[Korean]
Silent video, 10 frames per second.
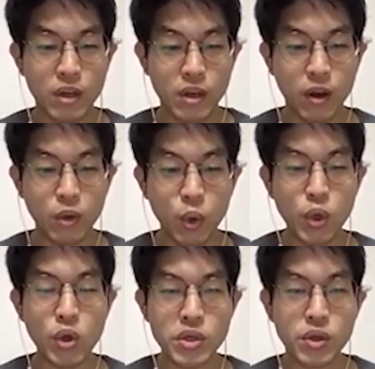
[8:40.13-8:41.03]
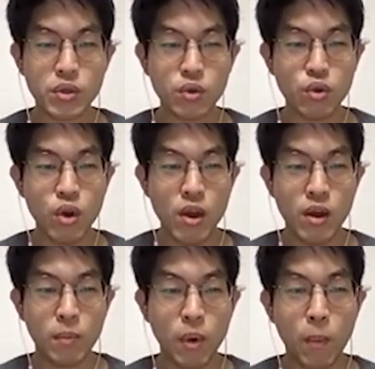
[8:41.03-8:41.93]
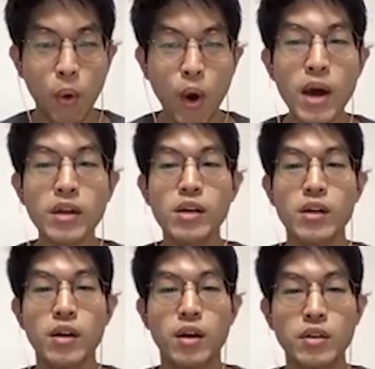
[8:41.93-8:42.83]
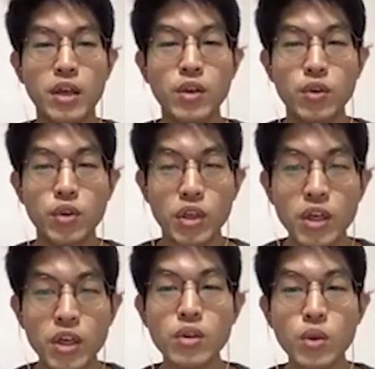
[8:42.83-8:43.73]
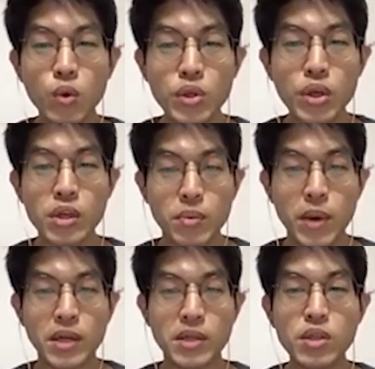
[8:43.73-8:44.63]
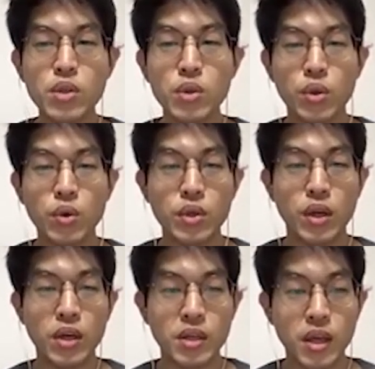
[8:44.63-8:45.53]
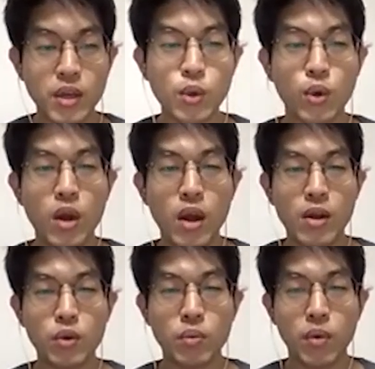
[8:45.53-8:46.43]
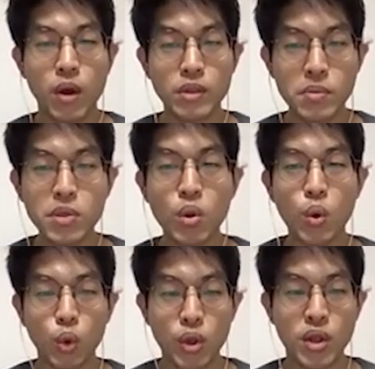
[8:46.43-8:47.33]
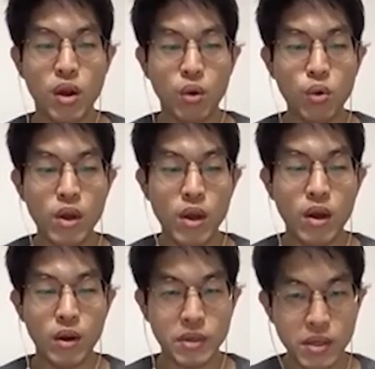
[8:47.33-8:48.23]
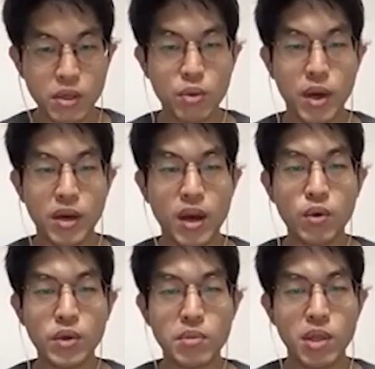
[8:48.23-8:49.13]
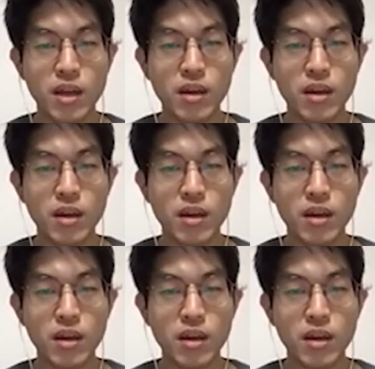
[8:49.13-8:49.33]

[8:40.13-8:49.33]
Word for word: 동기화시켜주고 보안을 챙겨주는 이런 솔루션을 이제 많이 쓰실 수 있도록 저희가 이제 계속 좀 서비스도 고도해 나가고 세일즈도 많이 하고 있습니다.